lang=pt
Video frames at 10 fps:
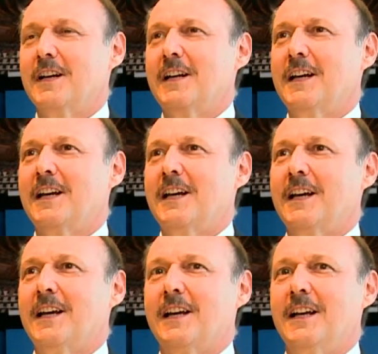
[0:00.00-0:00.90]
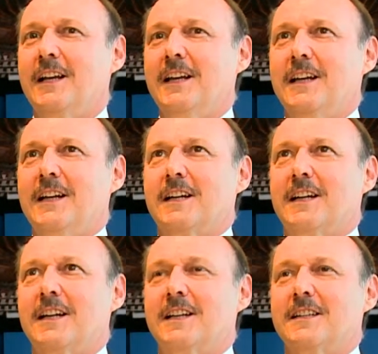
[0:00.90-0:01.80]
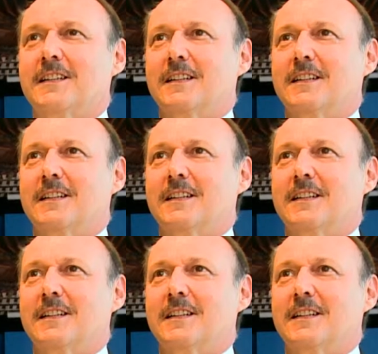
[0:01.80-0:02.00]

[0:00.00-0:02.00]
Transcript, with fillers: é, é